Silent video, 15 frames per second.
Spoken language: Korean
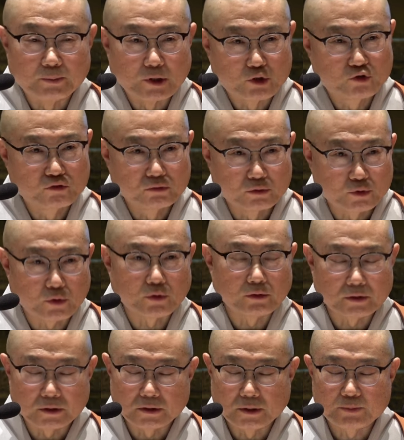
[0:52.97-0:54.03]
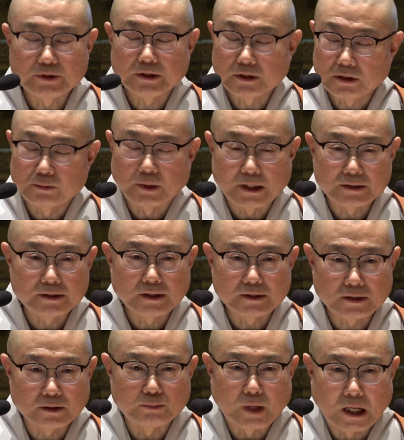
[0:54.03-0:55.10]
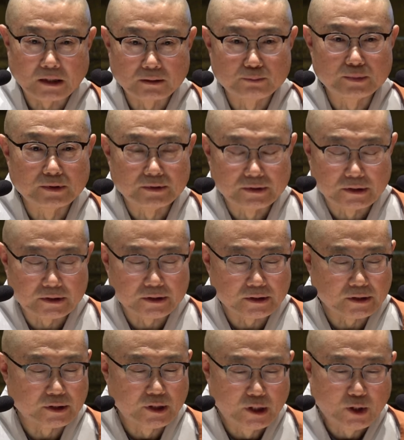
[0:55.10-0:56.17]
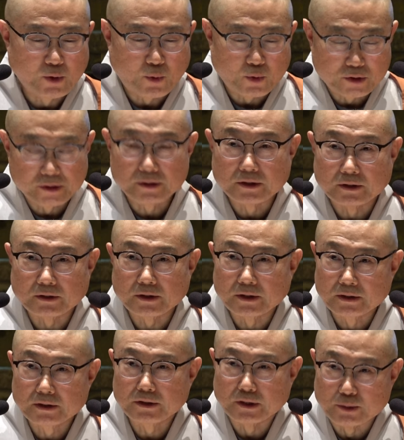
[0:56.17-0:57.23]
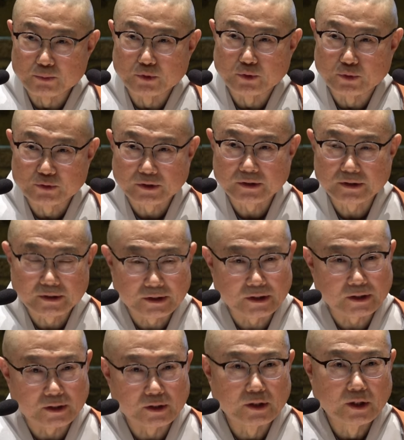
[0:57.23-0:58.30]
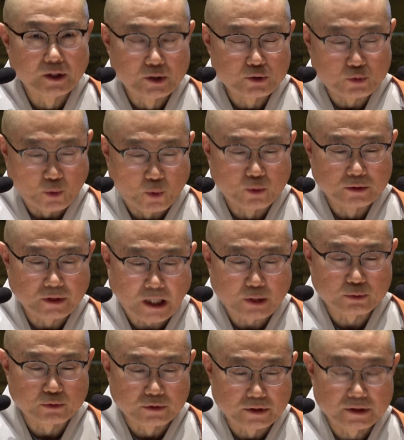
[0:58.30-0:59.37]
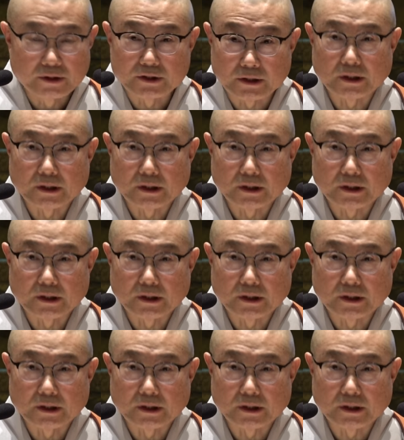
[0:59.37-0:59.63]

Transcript: 백중 입제를 맞이해서 많은 분들이 오시는 그런 의미로서 이렇게 좋은 하루를